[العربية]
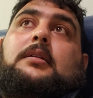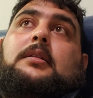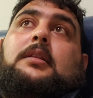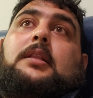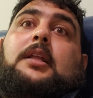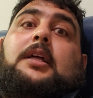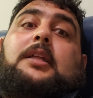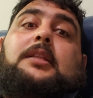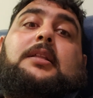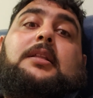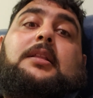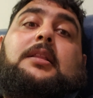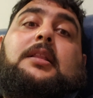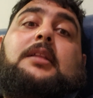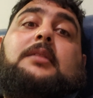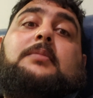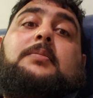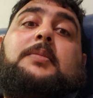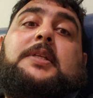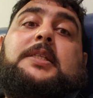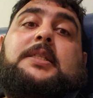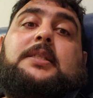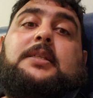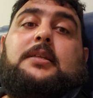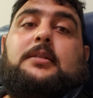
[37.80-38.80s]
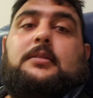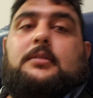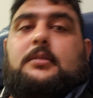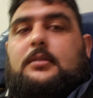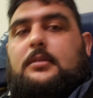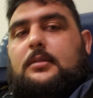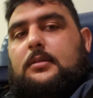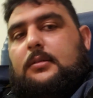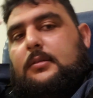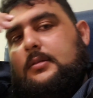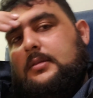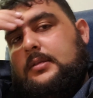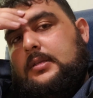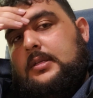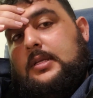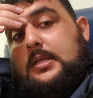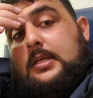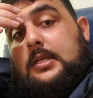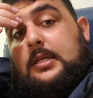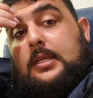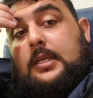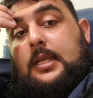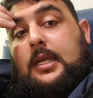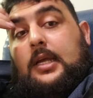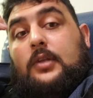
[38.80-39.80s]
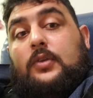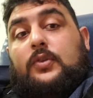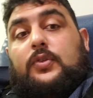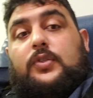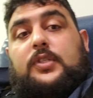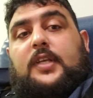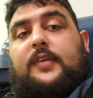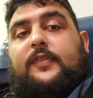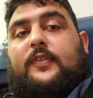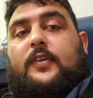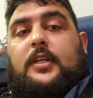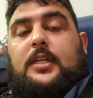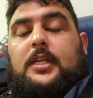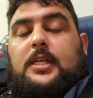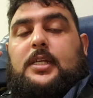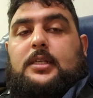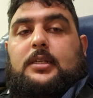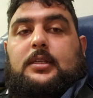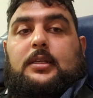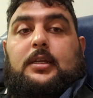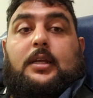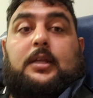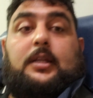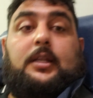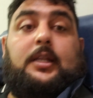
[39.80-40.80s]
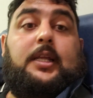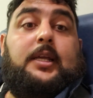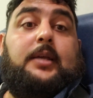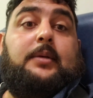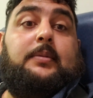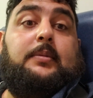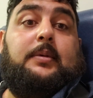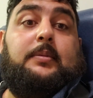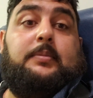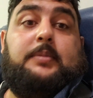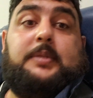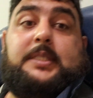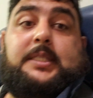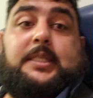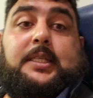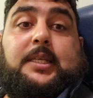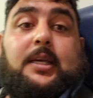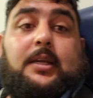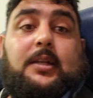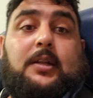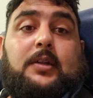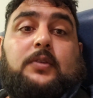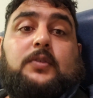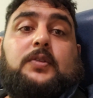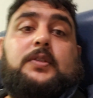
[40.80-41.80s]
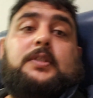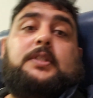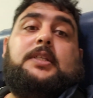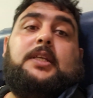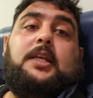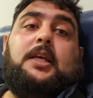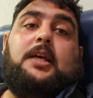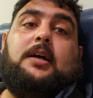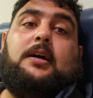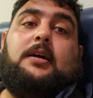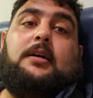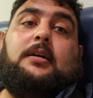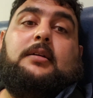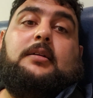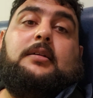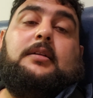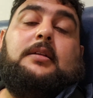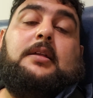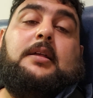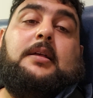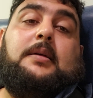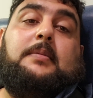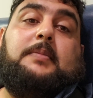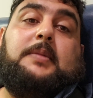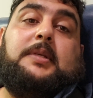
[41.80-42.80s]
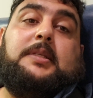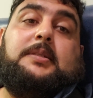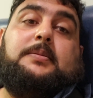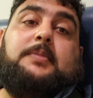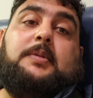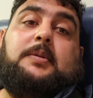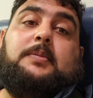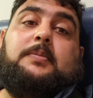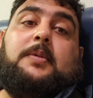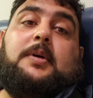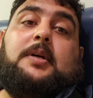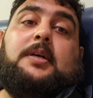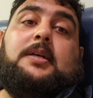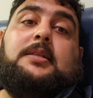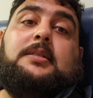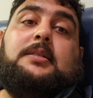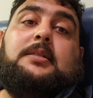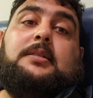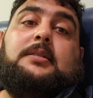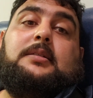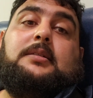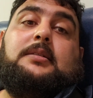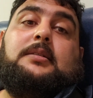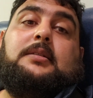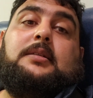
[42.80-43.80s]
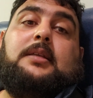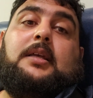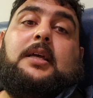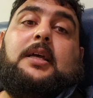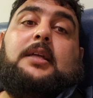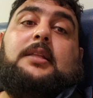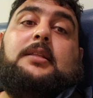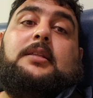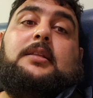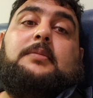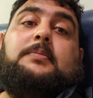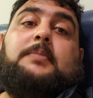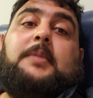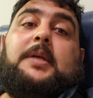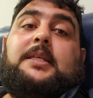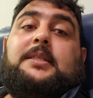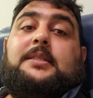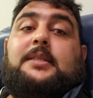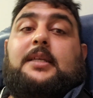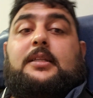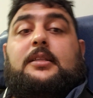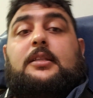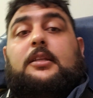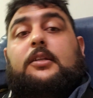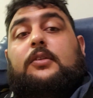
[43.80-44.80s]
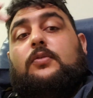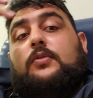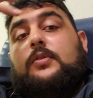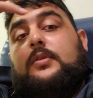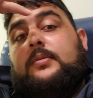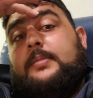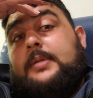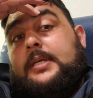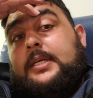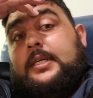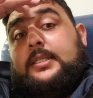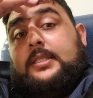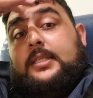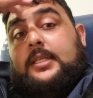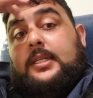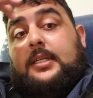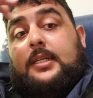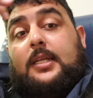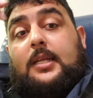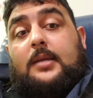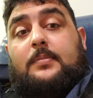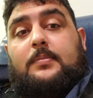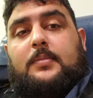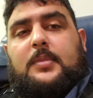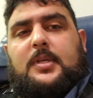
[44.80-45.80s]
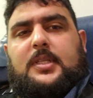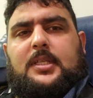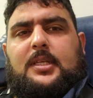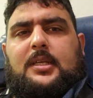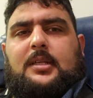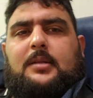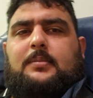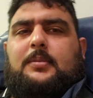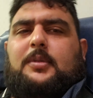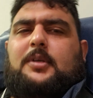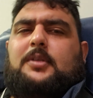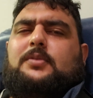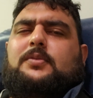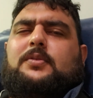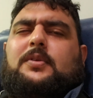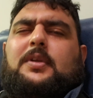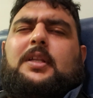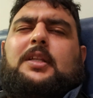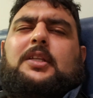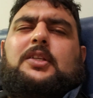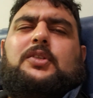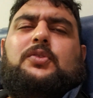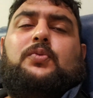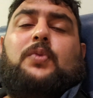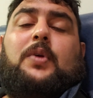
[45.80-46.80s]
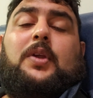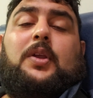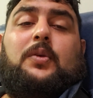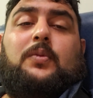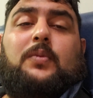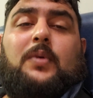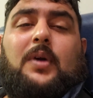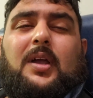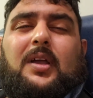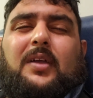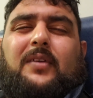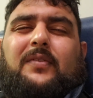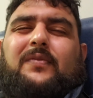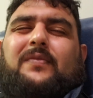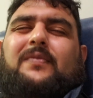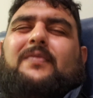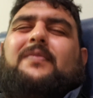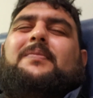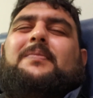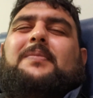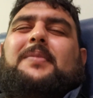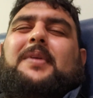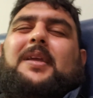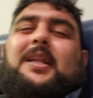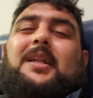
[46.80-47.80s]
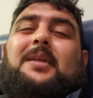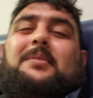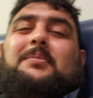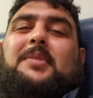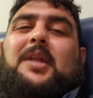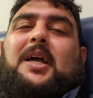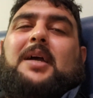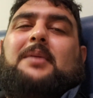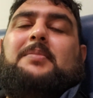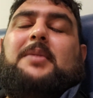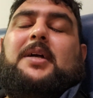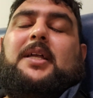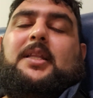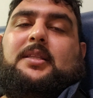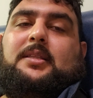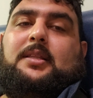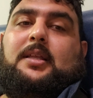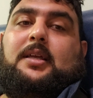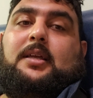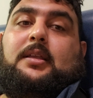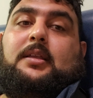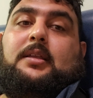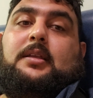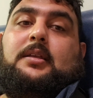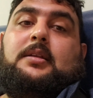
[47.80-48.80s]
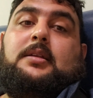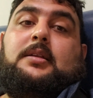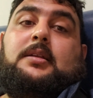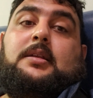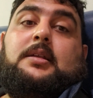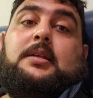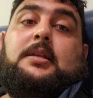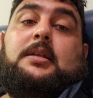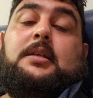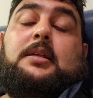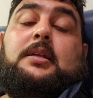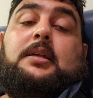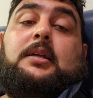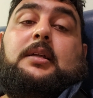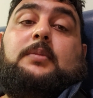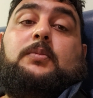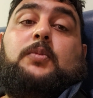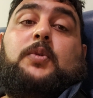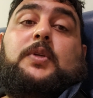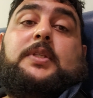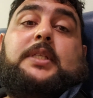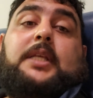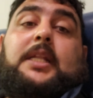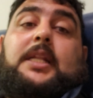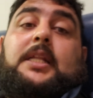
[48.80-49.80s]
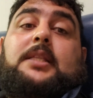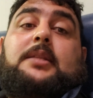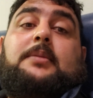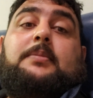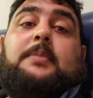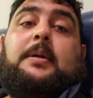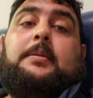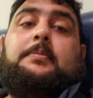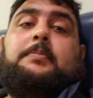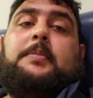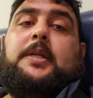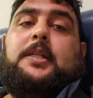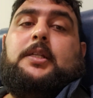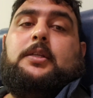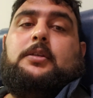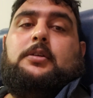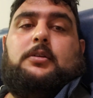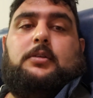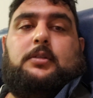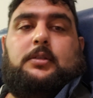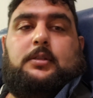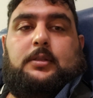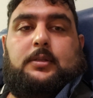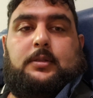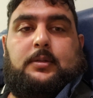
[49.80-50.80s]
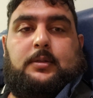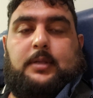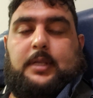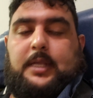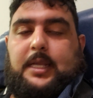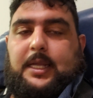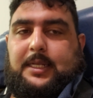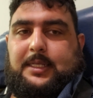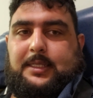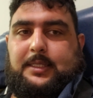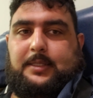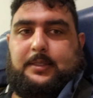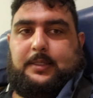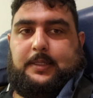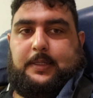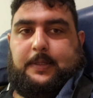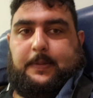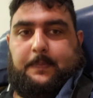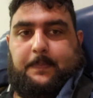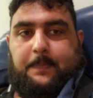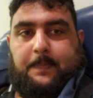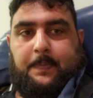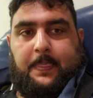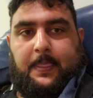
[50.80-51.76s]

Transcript: طلعت ثلاث باصات كأنه سفر يعني بالسيارة نص ساعة بس بالباص أخدت معي ساعتين وربع كتير كان بطيء الباص وكل شوي يوقف بيقلب لك معدتك المواصلات مأمنة هون يعني